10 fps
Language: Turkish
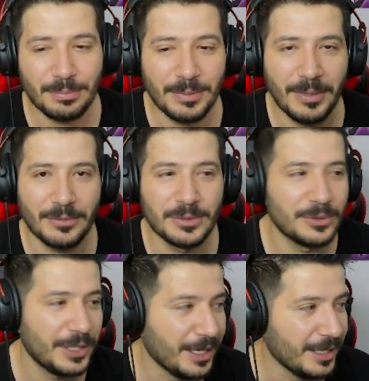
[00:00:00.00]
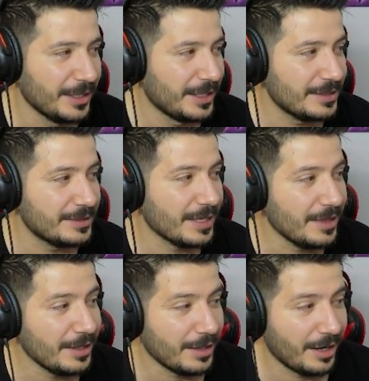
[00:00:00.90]
bir mevzu ya.
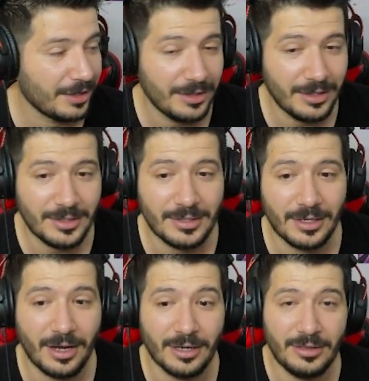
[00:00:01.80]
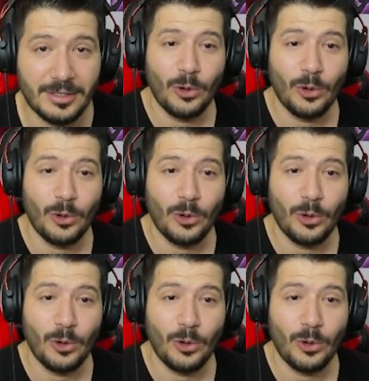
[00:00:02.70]
İnsanlar arkadaşlar artık